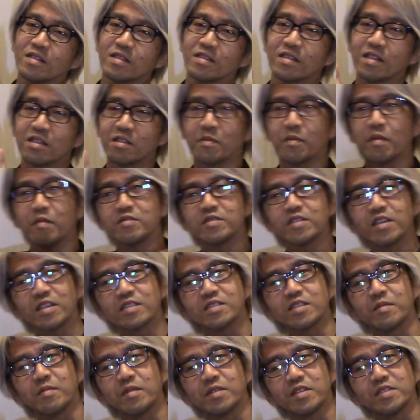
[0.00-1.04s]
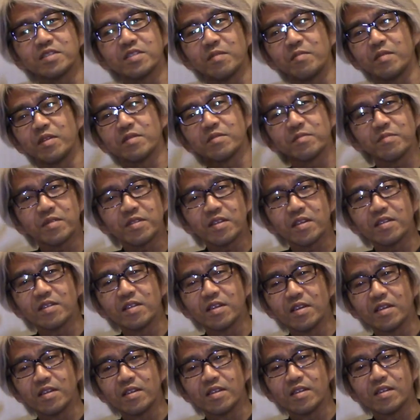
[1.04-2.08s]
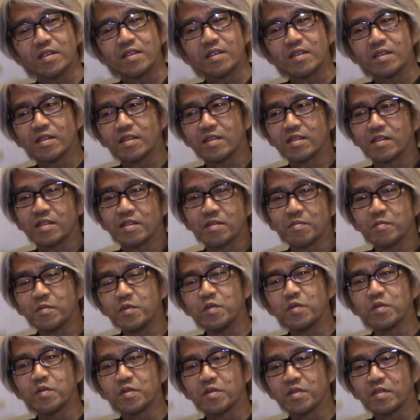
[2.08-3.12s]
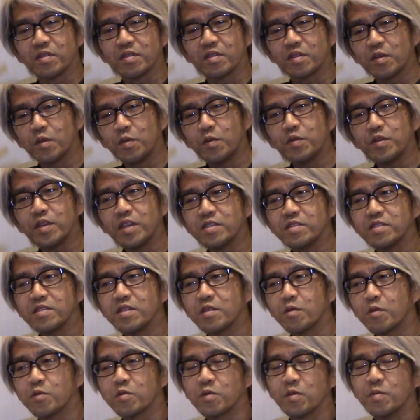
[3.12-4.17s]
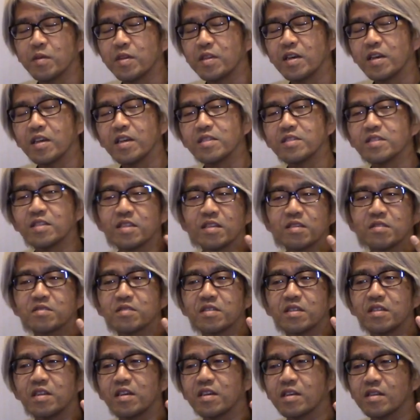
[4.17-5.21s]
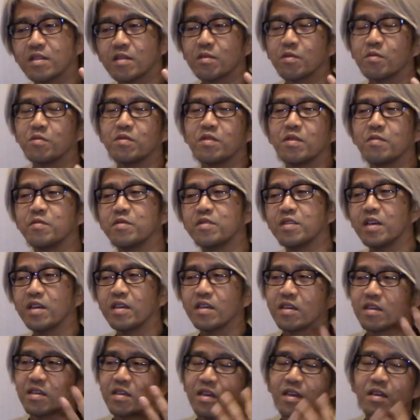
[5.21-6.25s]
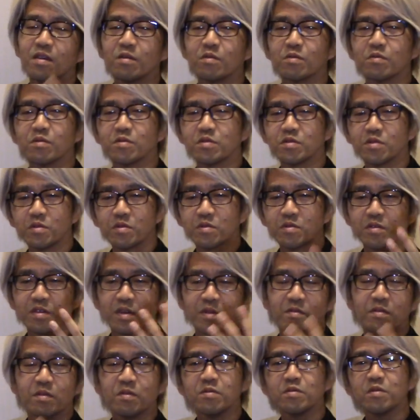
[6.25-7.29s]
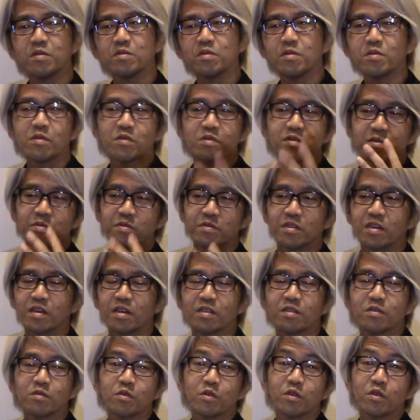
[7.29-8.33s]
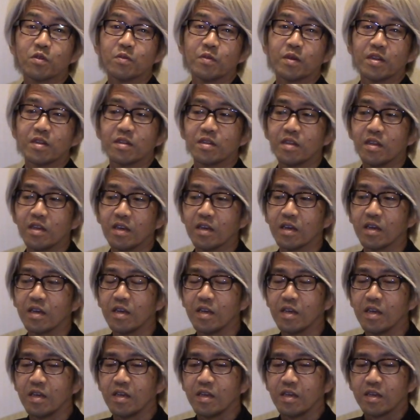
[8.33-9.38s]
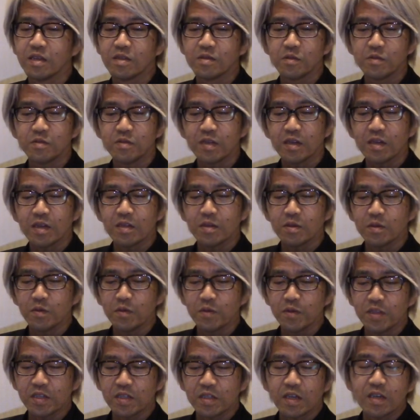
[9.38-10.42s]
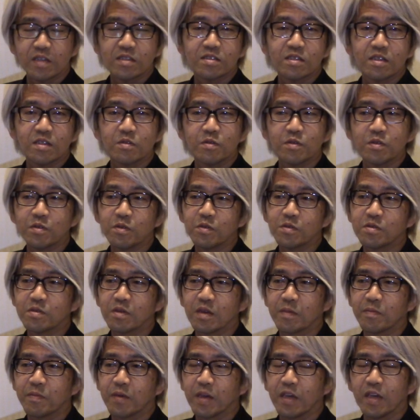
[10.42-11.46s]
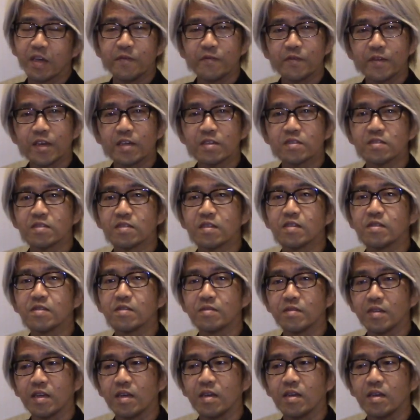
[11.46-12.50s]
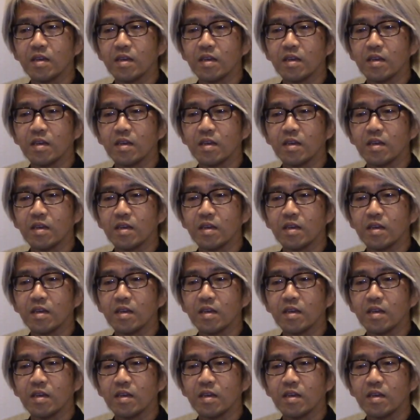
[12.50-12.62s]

で友淵博士がまた喋るみたいなもう強烈に言葉だけじゃなくてなんかとんでもない非言語の情報がどんどんどんどん自分の中に取り込まれてその中の大きな柱の一つはやっぱりエフィカシーですよね。